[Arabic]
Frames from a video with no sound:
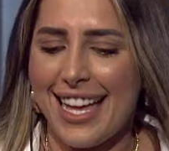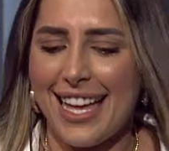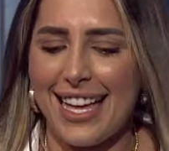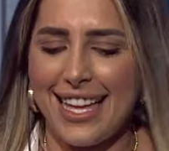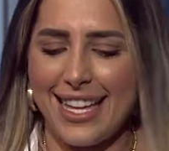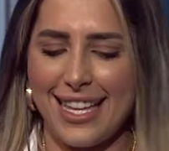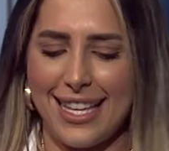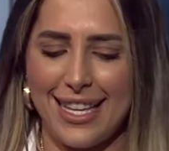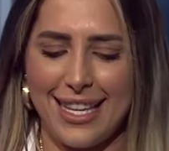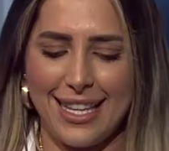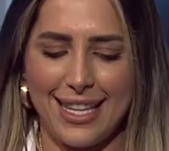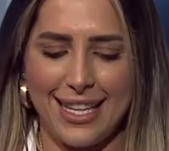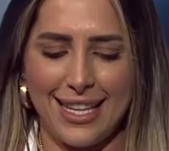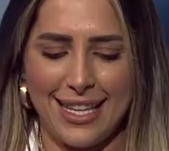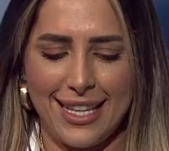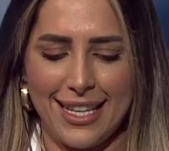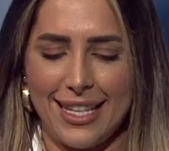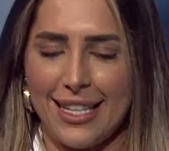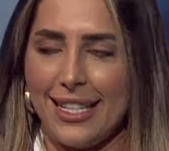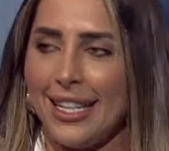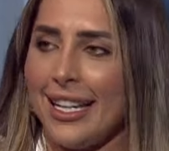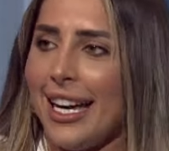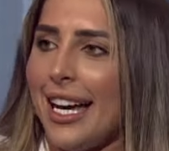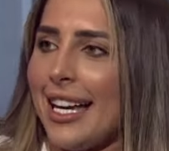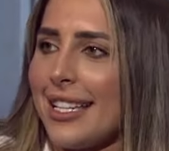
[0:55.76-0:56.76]

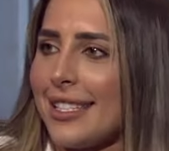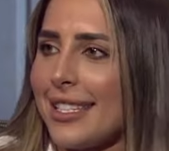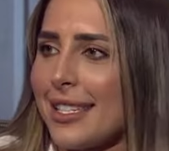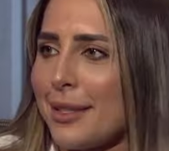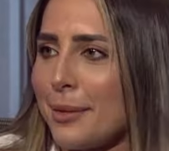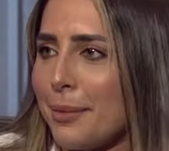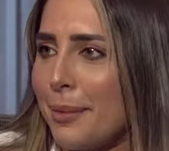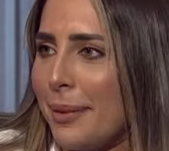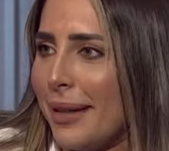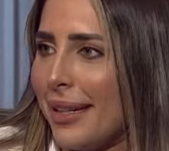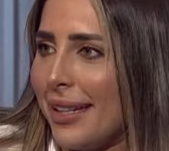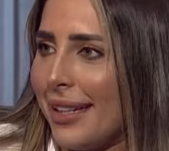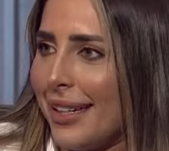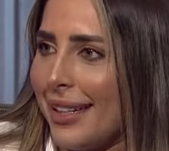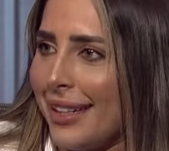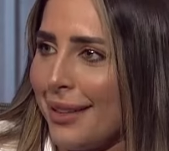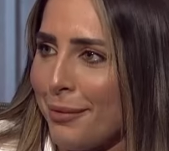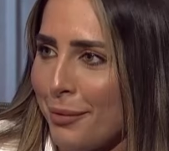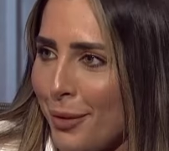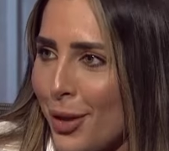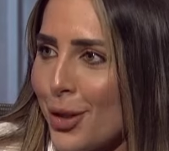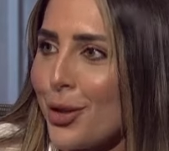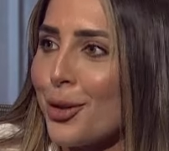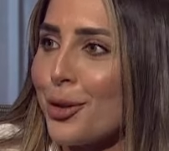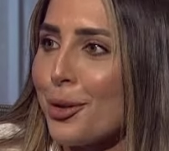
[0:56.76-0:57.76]
آه، حاسس
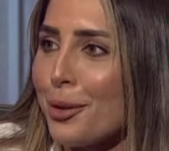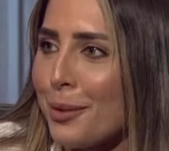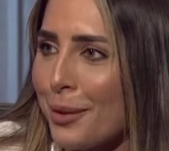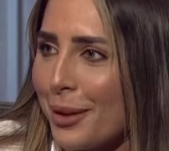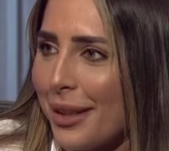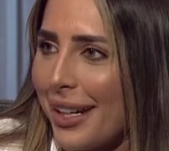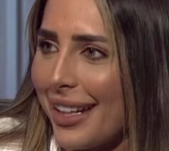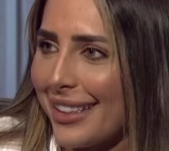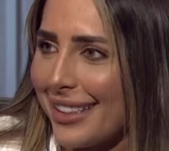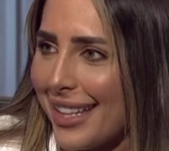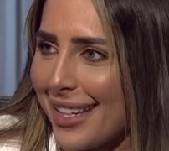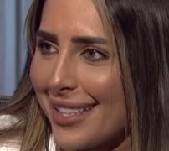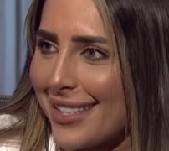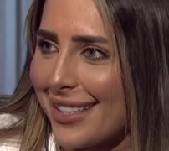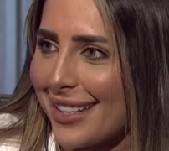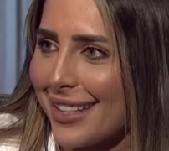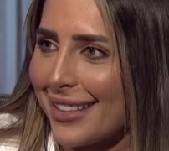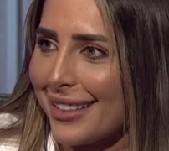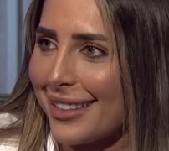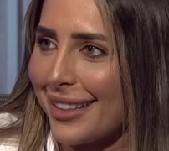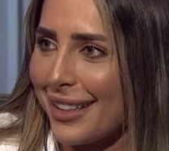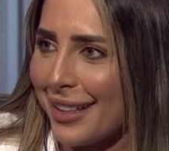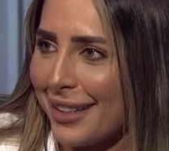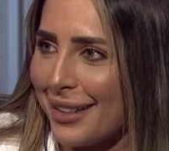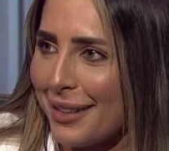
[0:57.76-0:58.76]
مصدوم دلوقتي حاسس ان
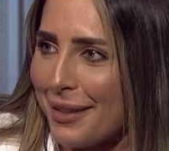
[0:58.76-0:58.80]
انت